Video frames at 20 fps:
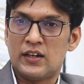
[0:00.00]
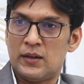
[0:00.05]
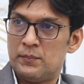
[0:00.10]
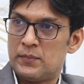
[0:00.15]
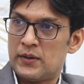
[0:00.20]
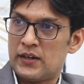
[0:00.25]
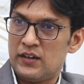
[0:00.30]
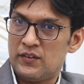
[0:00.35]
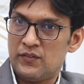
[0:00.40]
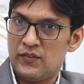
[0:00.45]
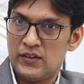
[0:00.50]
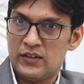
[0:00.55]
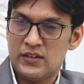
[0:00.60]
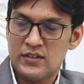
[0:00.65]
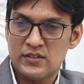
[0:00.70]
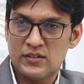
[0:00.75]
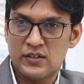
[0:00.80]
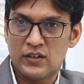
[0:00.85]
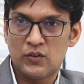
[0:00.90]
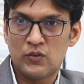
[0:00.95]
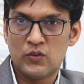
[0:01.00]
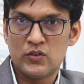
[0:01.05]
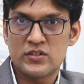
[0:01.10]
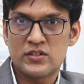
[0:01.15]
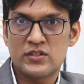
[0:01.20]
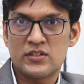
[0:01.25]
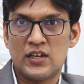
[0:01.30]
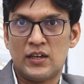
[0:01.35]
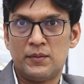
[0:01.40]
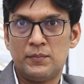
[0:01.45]
टेम्प्रेरी फीलर्स कुछ
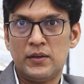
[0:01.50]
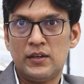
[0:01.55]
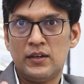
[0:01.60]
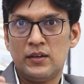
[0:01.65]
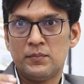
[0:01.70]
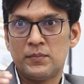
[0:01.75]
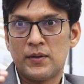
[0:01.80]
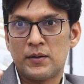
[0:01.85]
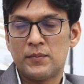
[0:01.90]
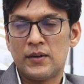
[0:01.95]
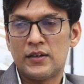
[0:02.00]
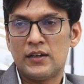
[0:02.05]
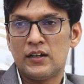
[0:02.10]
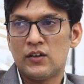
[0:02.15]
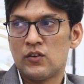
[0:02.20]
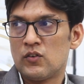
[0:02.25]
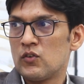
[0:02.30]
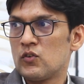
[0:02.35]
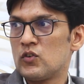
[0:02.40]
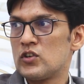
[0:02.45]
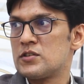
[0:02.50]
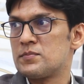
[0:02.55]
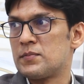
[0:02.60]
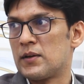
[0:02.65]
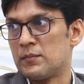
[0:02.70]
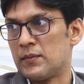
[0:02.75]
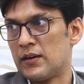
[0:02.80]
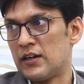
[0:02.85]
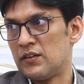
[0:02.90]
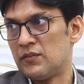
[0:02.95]
सेमी परमानेंट और कुछ
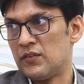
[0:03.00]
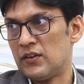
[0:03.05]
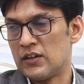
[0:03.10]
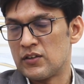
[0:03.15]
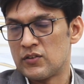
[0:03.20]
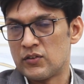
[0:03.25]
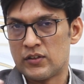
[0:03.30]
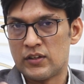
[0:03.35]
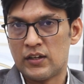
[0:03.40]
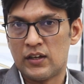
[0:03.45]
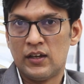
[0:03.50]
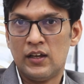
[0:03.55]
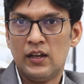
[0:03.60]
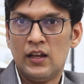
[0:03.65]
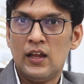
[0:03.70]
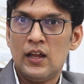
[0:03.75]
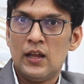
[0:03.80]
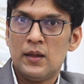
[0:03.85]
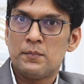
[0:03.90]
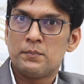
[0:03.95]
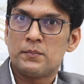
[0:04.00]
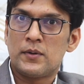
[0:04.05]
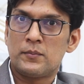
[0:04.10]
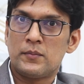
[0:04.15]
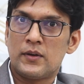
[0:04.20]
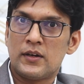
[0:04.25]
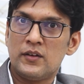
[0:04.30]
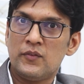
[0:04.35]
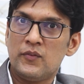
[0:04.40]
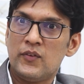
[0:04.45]
परमानेंट फीलर्स होते हैं
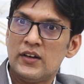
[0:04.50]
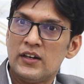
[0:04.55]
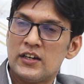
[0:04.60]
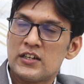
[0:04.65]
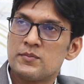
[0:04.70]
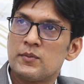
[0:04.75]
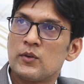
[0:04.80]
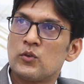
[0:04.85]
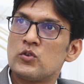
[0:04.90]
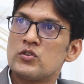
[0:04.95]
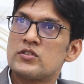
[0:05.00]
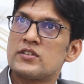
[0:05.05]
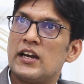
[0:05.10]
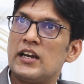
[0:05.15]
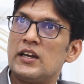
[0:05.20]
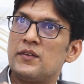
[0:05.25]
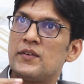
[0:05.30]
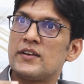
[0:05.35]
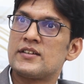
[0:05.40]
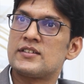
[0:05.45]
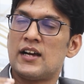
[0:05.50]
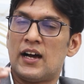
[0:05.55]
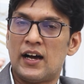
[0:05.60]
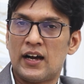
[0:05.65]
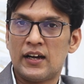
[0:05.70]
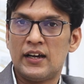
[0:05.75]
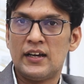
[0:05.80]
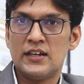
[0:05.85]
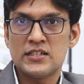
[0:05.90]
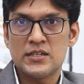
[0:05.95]
परमानेंट फीलर्स में कुछ साइड इफेक्ट्स आ
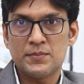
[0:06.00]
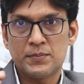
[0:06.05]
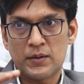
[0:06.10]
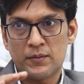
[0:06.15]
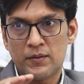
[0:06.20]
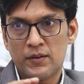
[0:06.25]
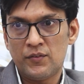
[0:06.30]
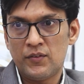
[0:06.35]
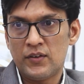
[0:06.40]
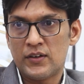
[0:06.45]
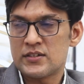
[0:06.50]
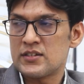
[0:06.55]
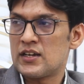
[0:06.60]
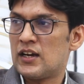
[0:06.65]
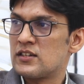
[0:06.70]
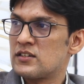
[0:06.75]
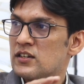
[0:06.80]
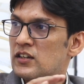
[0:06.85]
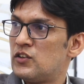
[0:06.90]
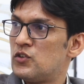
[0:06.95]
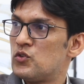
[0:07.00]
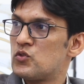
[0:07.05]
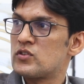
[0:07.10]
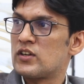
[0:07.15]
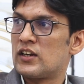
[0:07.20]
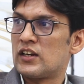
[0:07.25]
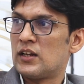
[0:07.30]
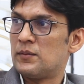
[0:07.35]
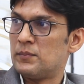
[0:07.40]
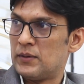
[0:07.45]
गए हैं इसे परमानेंट फीलर्स आजकल
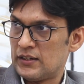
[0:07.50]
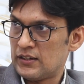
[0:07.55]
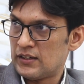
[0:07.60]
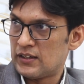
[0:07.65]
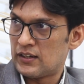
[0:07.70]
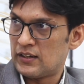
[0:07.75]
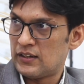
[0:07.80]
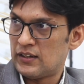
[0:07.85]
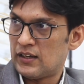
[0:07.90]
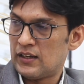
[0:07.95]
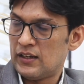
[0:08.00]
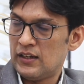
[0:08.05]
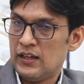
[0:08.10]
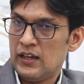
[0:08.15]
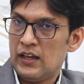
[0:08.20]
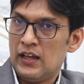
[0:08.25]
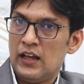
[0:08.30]
यूज़ करना बंद कर दिया है